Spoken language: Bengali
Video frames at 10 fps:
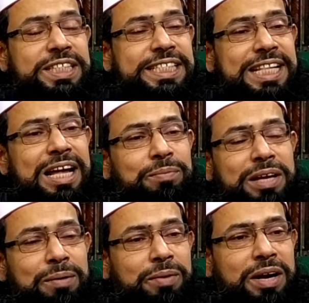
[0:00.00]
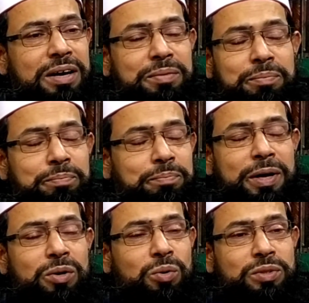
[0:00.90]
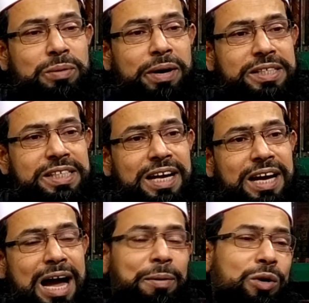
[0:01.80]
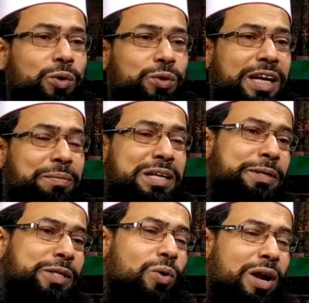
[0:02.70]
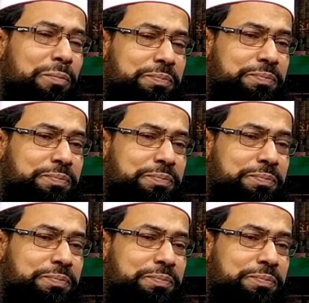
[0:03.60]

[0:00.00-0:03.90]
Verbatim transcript: ইসলামকে আমরা মান্য করতে পারছি না আবারও কথাটা আমি রিপিট করলাম